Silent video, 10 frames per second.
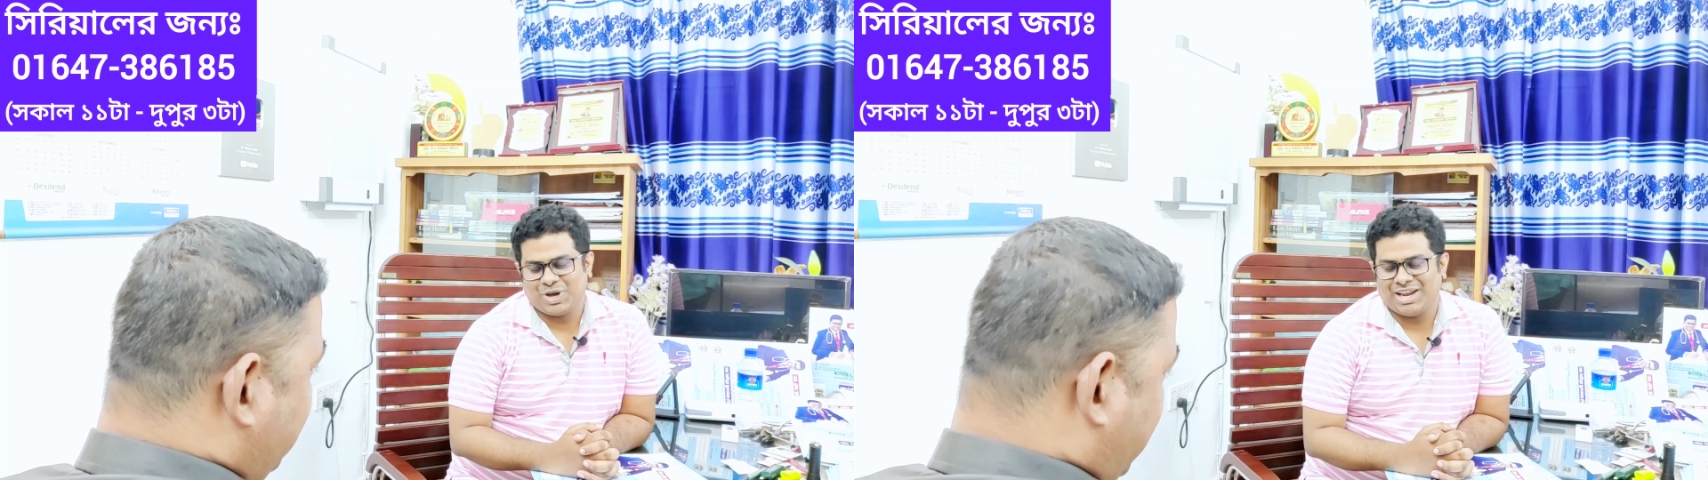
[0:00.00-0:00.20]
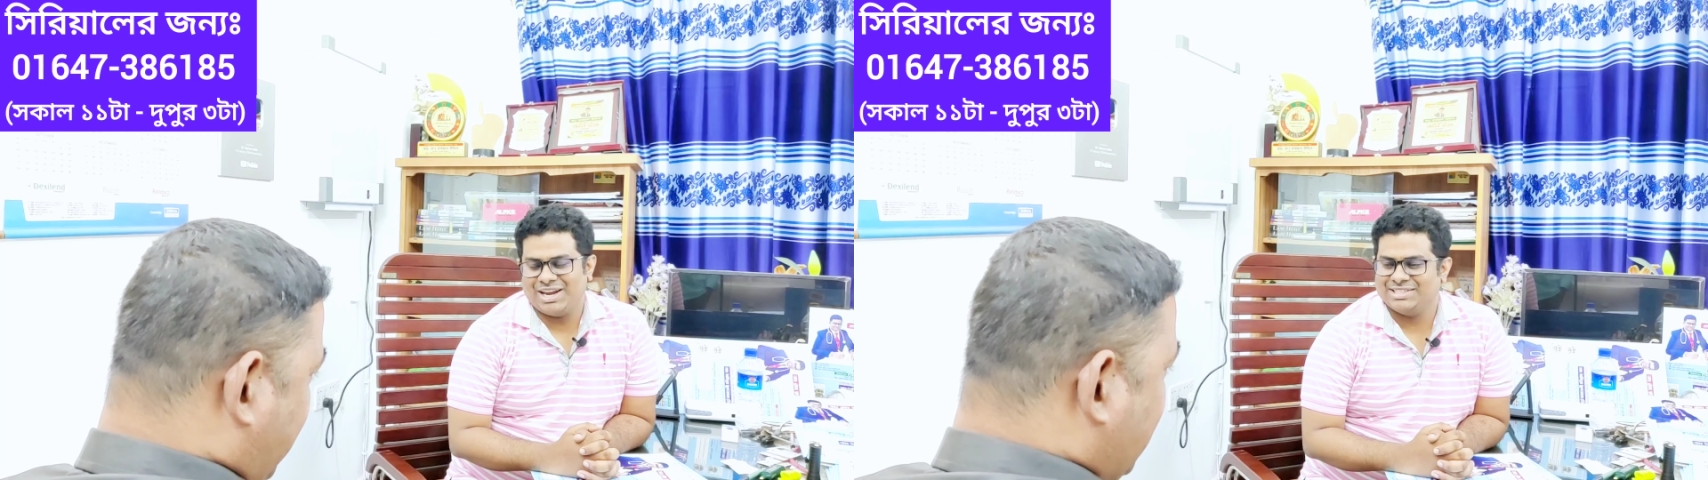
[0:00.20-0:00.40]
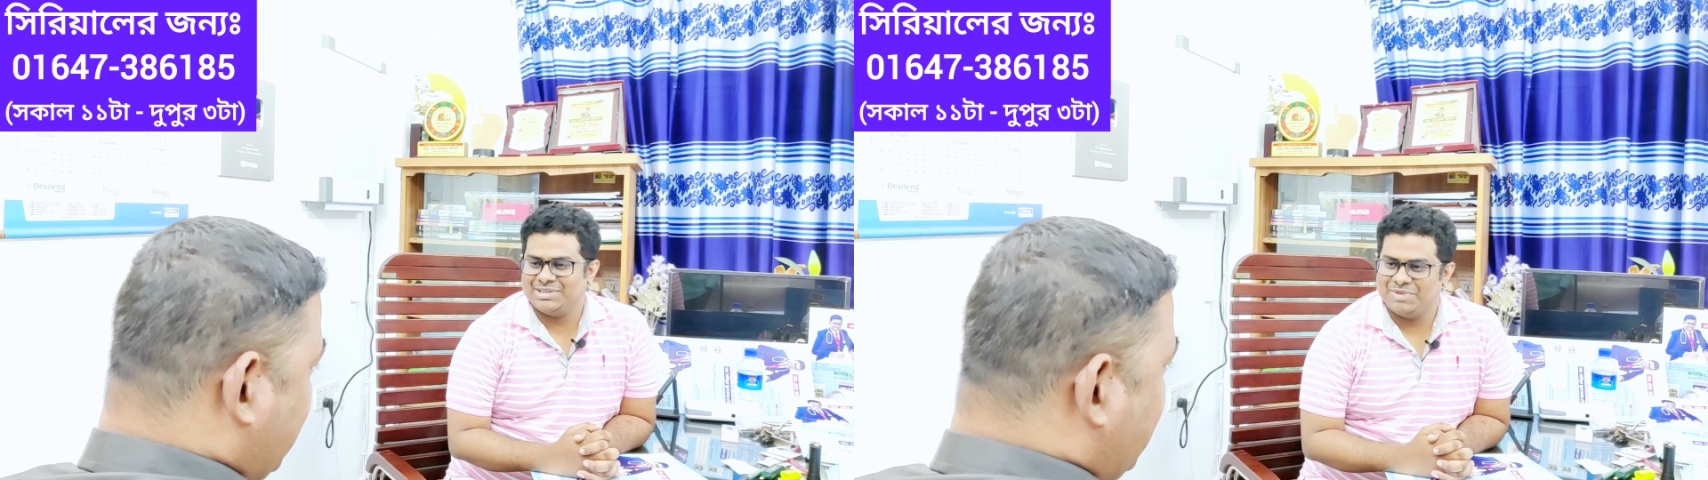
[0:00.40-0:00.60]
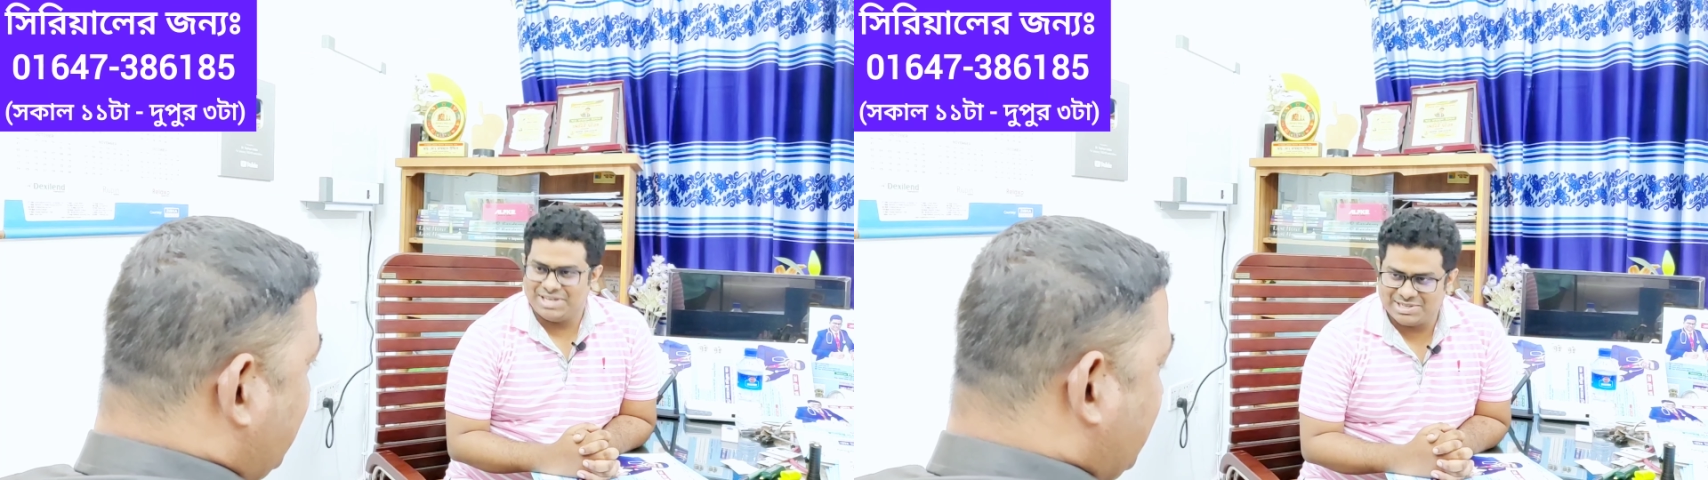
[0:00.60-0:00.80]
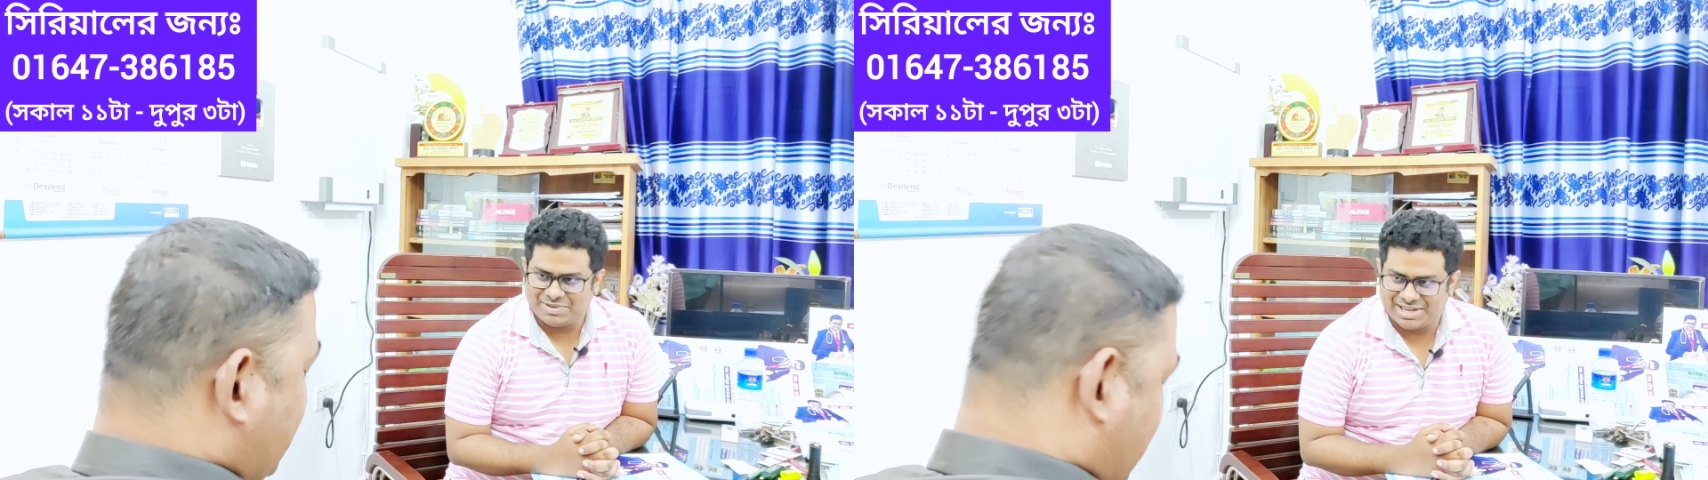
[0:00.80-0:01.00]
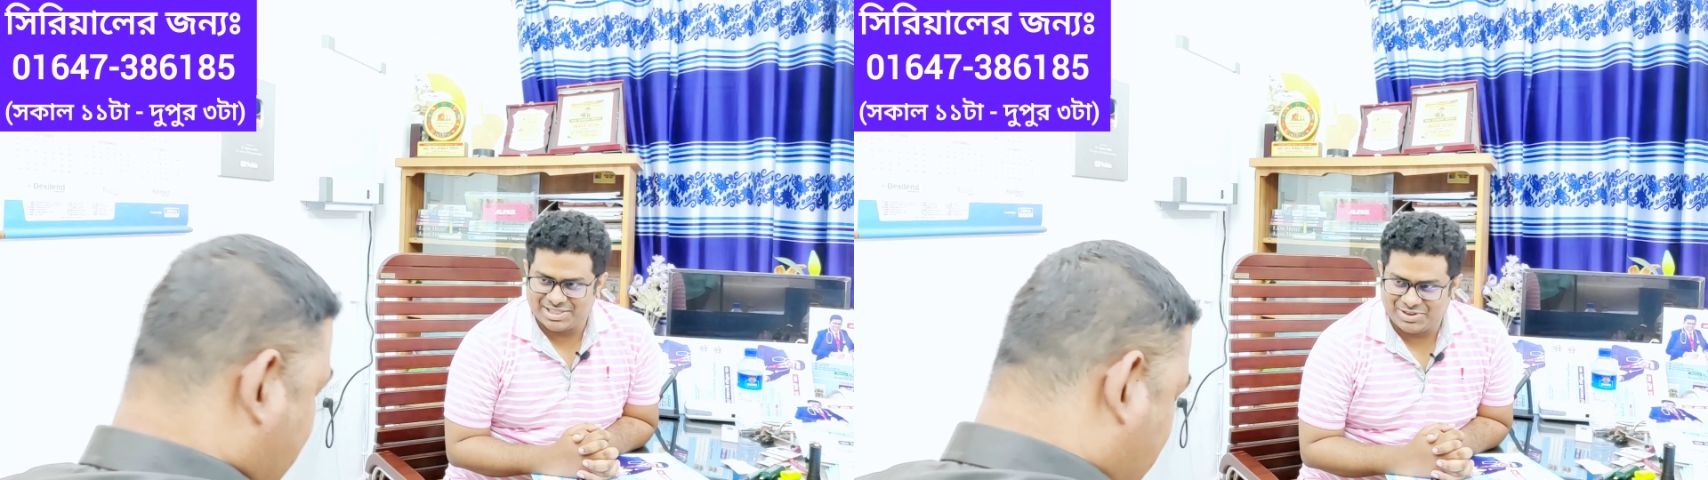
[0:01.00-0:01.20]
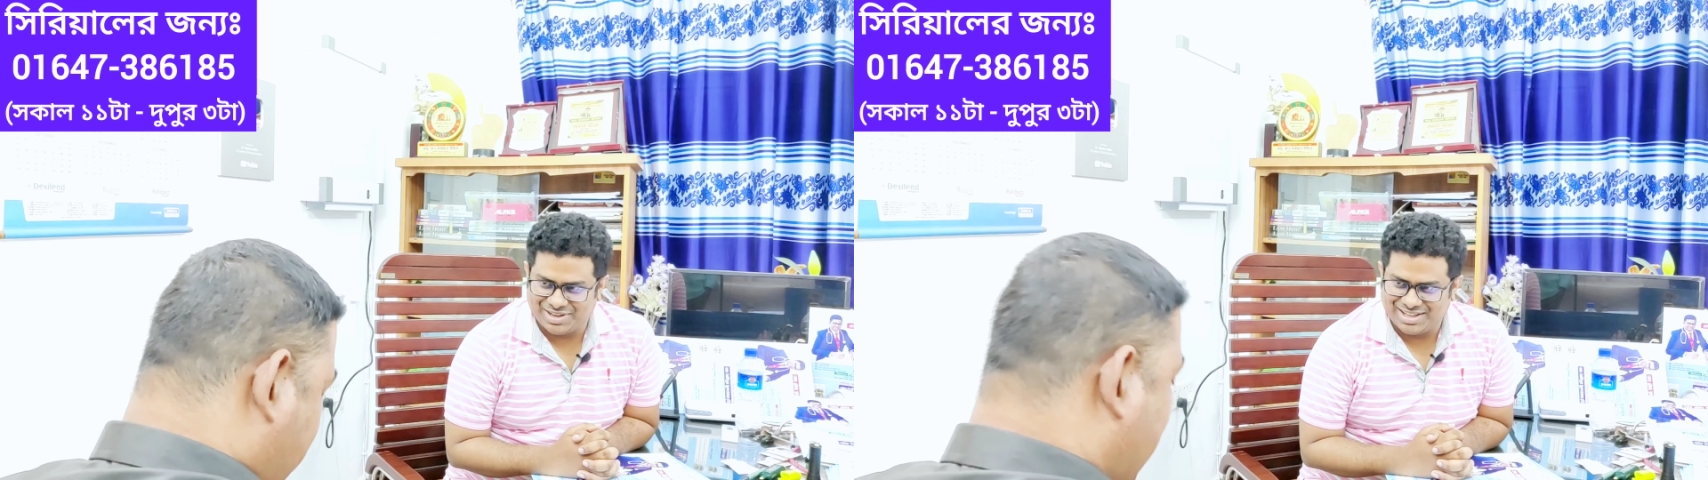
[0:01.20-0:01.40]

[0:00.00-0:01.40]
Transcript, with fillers: সকালে নাস্তা আপনি নিজে বানাতে নিজে